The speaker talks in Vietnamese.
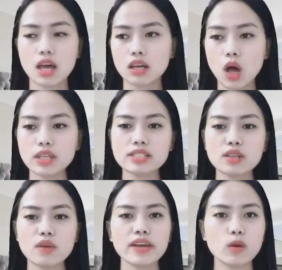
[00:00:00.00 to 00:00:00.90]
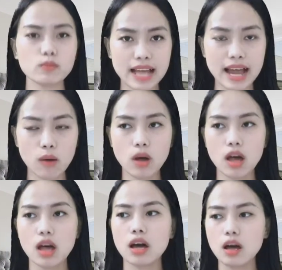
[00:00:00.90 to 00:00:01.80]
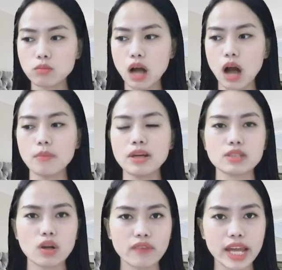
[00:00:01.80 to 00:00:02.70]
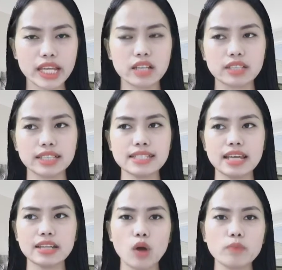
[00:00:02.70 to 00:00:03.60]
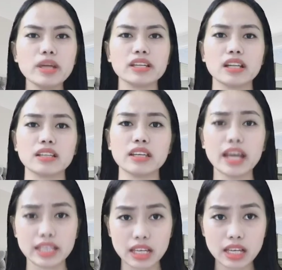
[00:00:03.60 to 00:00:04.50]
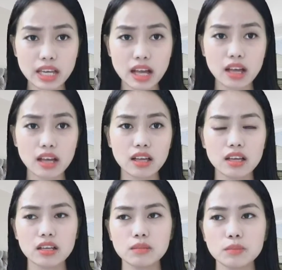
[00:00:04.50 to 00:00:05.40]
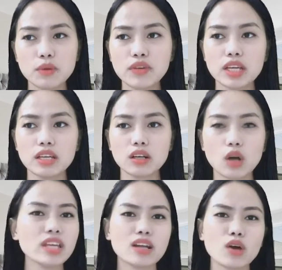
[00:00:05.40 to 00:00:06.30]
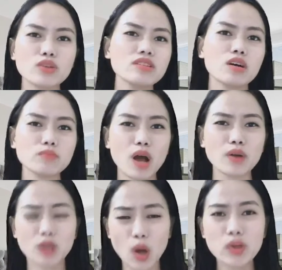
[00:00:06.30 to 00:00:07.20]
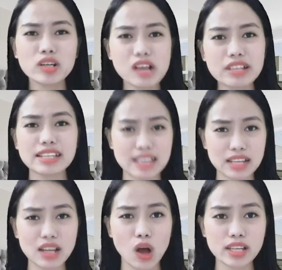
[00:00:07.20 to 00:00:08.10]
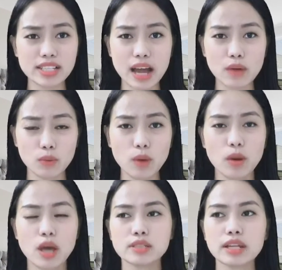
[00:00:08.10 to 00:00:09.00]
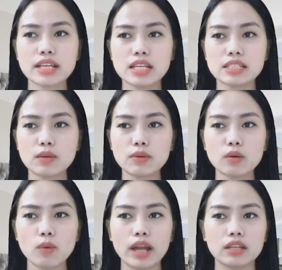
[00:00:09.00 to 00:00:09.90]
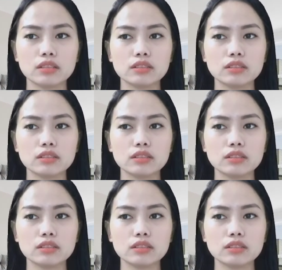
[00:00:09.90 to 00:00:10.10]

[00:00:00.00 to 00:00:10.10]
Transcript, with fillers: có thì cho vay không sao không có mà cho vay thì người ta sẽ nói mình thế này thế kia bởi vì có thể là có những người không nói có người người ta sẽ nói thì sao đúng không cho nên trong cái khoản